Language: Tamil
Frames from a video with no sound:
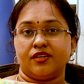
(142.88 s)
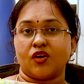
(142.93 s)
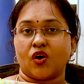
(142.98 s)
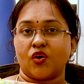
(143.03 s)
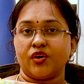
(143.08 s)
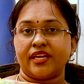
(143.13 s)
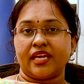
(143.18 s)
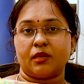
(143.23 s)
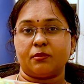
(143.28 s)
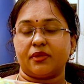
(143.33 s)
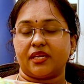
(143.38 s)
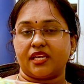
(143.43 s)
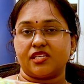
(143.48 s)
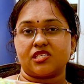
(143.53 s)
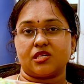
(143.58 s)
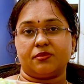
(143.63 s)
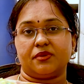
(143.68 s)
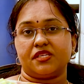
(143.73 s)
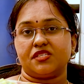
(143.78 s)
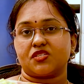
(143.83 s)
டாட்
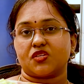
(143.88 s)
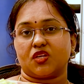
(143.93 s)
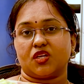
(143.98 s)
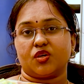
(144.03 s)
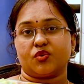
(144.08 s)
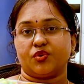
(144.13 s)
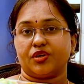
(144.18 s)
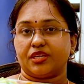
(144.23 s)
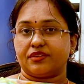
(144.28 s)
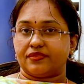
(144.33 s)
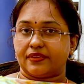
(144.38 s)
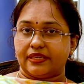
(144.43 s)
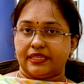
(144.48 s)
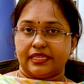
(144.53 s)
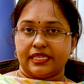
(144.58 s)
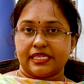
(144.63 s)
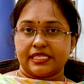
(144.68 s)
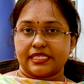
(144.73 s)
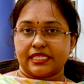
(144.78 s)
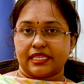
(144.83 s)
ஹெமரேஜ் அப்படின்னு சொல்லக்கூடிய
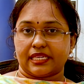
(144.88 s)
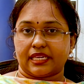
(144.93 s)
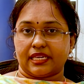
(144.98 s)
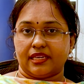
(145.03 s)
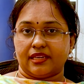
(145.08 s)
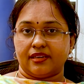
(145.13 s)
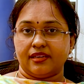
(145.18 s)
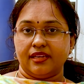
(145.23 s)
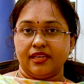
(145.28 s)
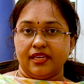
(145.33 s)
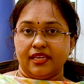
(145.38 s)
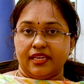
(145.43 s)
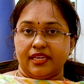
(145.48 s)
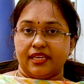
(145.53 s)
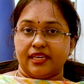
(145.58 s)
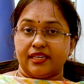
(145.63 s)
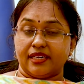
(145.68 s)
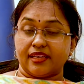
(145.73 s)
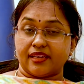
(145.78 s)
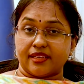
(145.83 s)
ஃபைண்டிங்ஸ் இருக்கலாம்
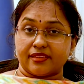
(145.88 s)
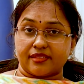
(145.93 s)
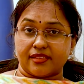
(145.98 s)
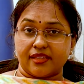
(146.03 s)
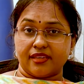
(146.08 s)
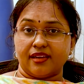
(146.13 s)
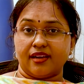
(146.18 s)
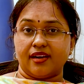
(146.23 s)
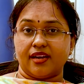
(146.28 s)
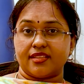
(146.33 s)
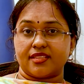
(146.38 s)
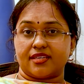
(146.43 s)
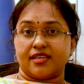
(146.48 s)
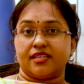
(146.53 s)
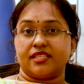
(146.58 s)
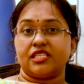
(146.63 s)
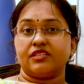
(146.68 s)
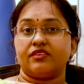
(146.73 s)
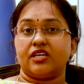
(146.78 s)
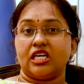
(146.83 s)
இல்லைனா ரத்த
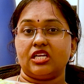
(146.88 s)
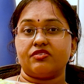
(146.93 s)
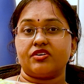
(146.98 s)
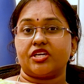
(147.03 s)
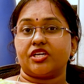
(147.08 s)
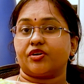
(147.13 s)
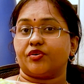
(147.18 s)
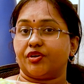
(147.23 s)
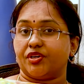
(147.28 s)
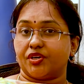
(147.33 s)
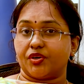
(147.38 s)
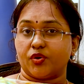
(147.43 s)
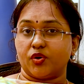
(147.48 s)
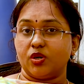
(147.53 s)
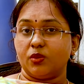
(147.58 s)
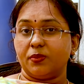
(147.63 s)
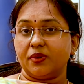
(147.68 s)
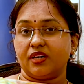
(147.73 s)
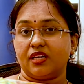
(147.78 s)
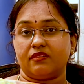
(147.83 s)
நாளத்துலேருந்து வெளிவரக்கூடிய
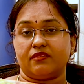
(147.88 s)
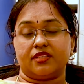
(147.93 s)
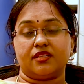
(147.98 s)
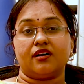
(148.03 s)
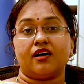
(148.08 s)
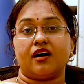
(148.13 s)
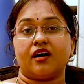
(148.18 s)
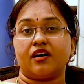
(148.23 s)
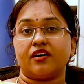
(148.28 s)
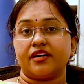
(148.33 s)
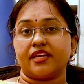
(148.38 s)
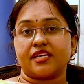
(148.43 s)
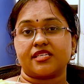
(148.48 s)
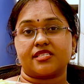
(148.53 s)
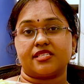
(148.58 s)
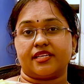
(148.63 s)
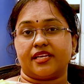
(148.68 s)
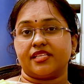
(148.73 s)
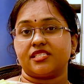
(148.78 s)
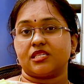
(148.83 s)
கொழுப்புகள் வந்து ஹார்ட்
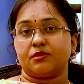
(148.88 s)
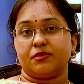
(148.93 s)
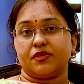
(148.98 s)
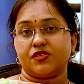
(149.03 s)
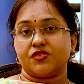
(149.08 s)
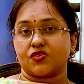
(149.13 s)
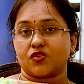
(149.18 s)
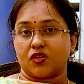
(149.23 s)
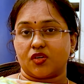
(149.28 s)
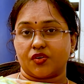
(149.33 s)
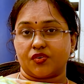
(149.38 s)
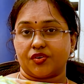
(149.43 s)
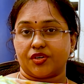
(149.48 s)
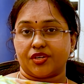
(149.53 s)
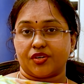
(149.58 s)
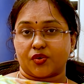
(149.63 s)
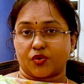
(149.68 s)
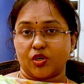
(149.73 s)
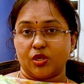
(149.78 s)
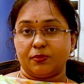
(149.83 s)
எக்ஸரேட்ஸ் அப்படின்னு
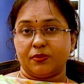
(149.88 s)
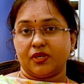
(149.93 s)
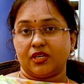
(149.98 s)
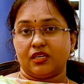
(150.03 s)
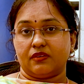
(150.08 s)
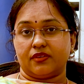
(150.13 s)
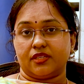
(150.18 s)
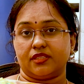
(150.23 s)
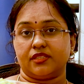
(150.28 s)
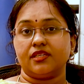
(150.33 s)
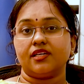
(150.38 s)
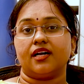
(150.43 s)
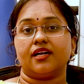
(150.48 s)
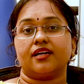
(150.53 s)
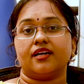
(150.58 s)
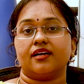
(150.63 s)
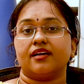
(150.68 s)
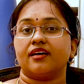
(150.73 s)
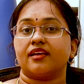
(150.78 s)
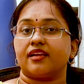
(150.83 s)
சொல்லக்கூடிய கொழுப்புகள் வந்து
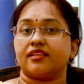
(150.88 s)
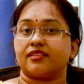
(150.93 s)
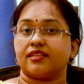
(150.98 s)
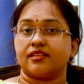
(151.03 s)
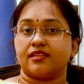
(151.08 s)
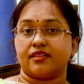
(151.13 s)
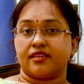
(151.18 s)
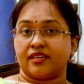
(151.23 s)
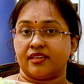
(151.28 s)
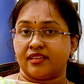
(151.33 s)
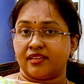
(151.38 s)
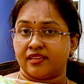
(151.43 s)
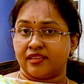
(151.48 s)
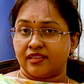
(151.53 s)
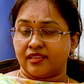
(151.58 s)
அங்கங்கே ரத்த